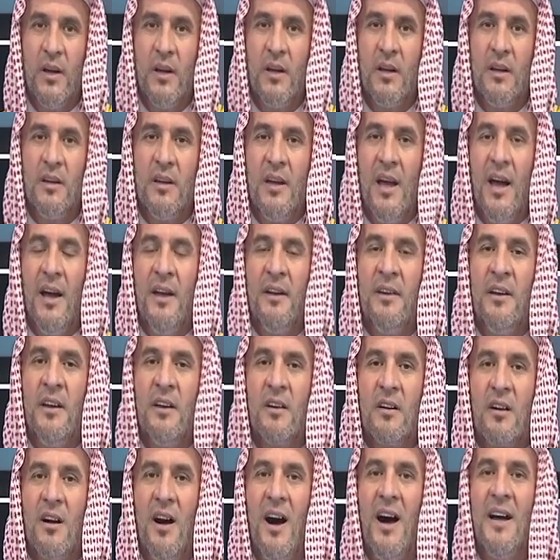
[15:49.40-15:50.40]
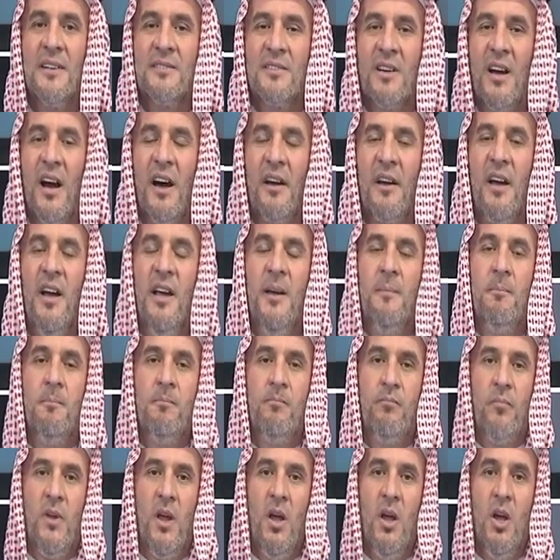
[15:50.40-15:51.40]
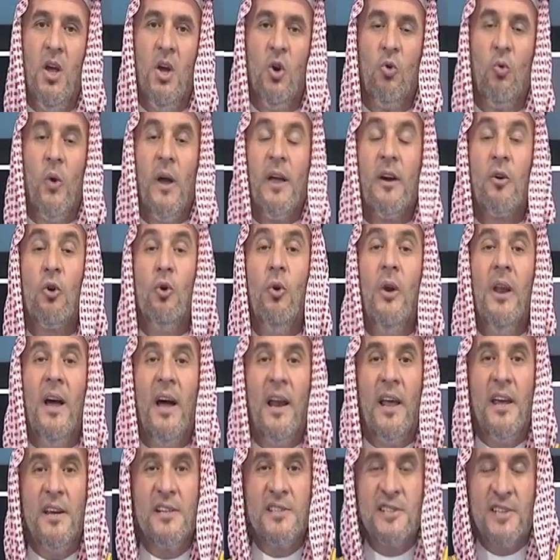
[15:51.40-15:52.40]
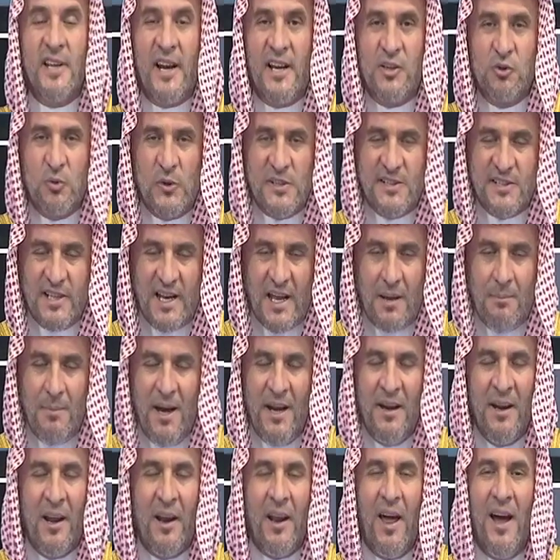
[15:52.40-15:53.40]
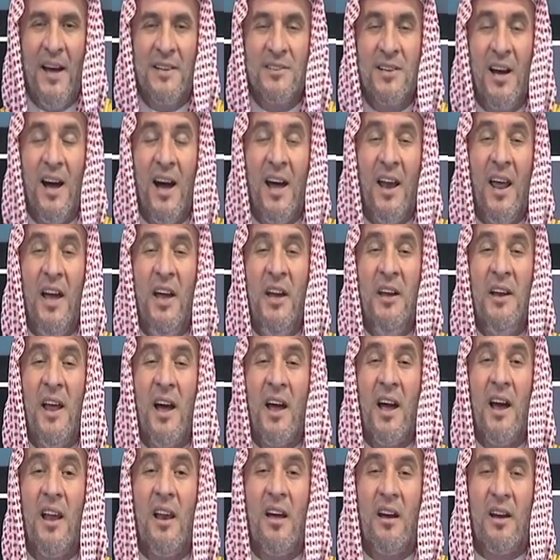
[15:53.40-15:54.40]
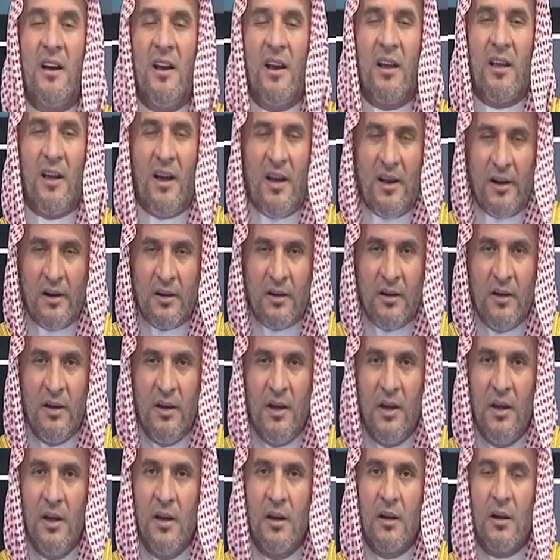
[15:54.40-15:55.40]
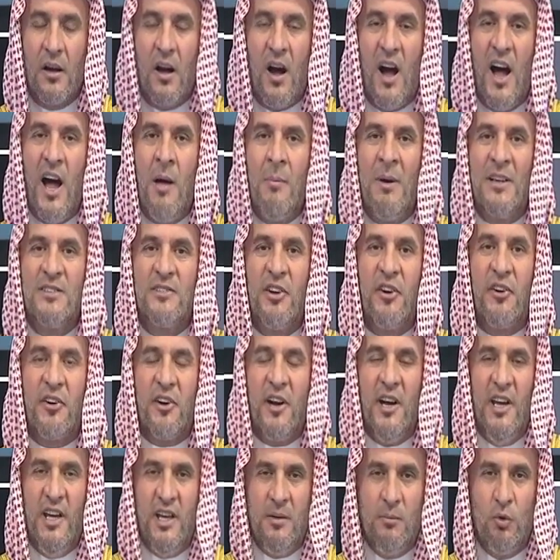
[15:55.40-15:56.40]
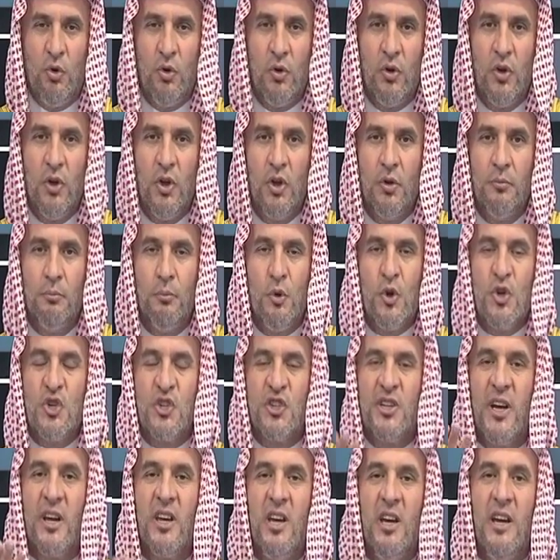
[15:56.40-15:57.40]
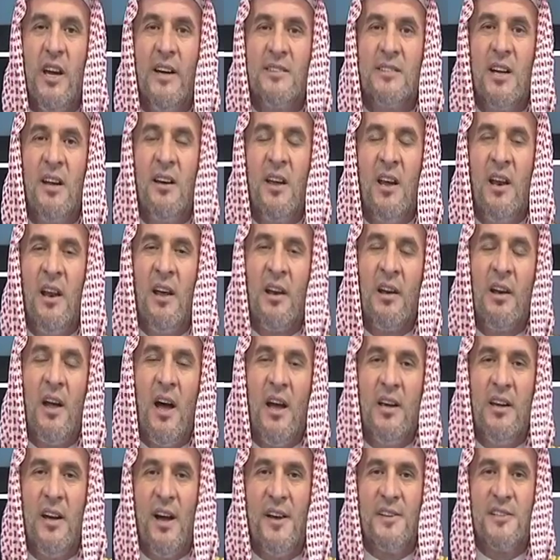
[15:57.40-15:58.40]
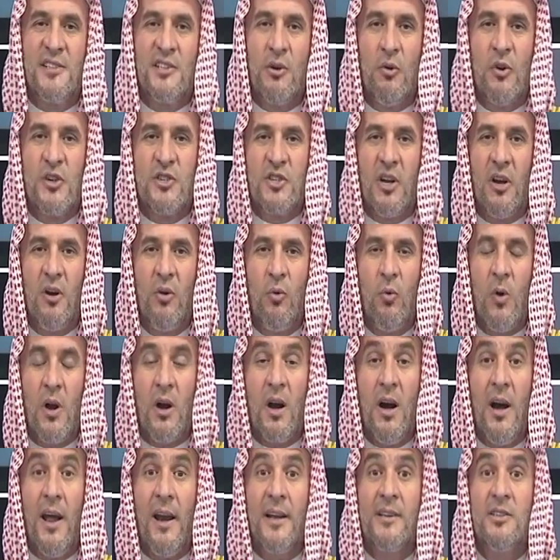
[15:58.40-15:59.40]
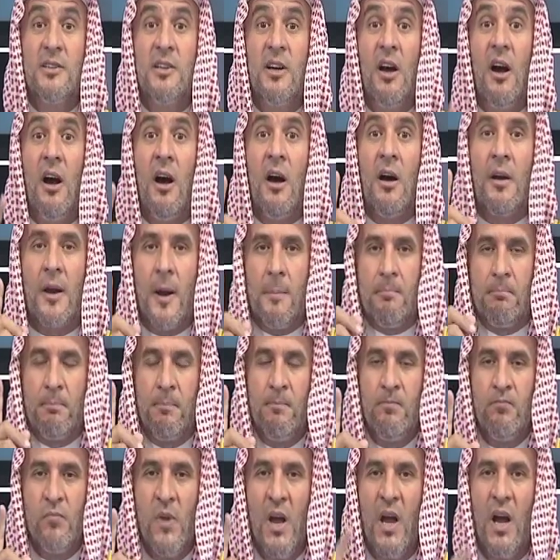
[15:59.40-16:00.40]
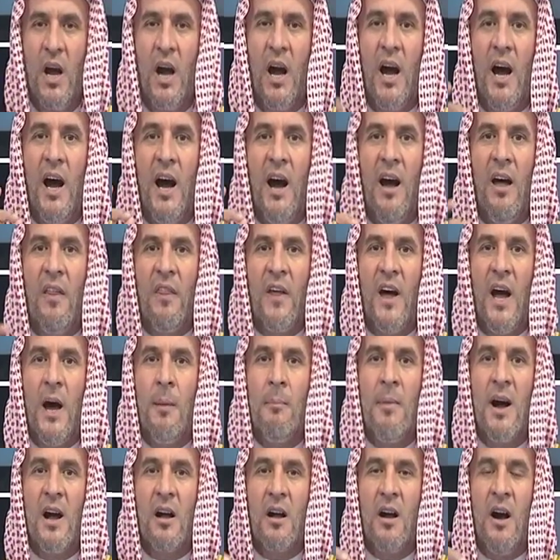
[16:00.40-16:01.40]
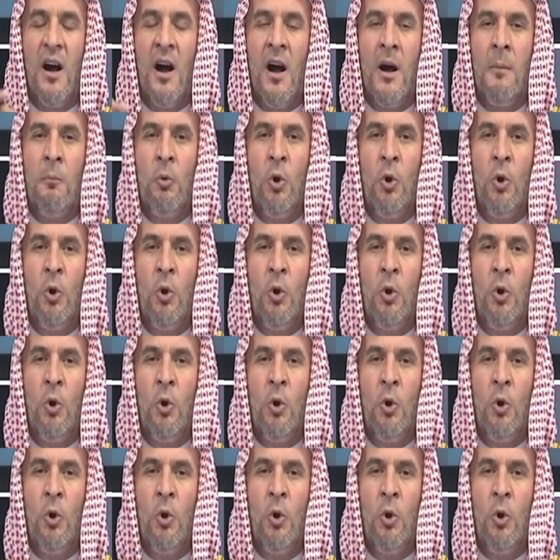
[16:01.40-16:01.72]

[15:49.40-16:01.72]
يعني قاطع رحم ويقول عليه الصلاة والسلام أن الله تعالى حين خلق الخلق قامت الرحم مشتكية إلى الله عز وجل وقالت يا رب هذا مقام